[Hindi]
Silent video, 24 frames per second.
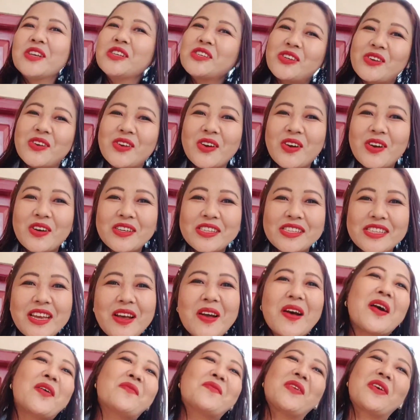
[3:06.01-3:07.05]
शुरू हो
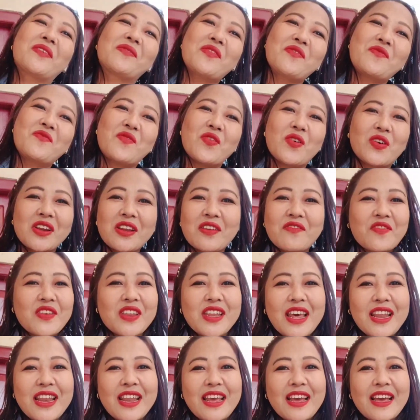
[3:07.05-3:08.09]
जाओ आप लोग भी वोटिंग
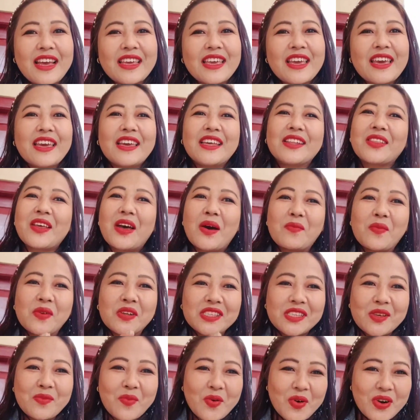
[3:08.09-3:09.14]
फिनाले आ गया है तो आप
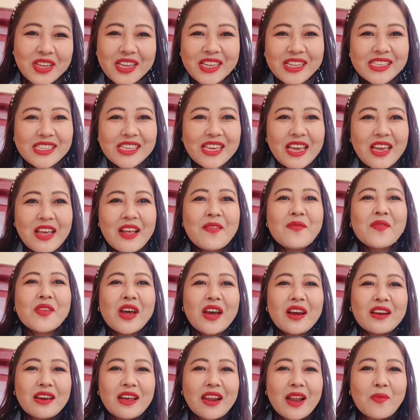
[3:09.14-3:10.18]
लोग सपोर्ट कीजिए
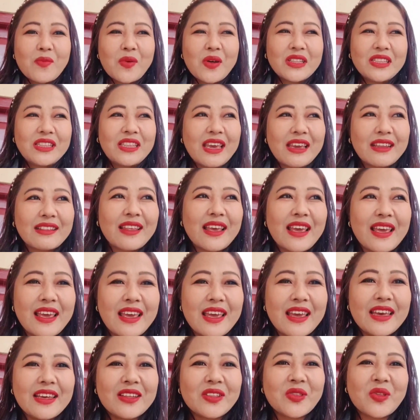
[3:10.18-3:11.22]
अगर आप लोग देखते
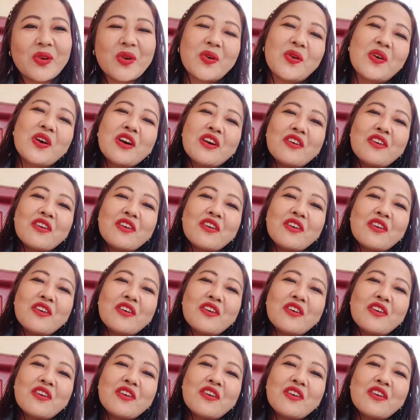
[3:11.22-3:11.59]
हैं तो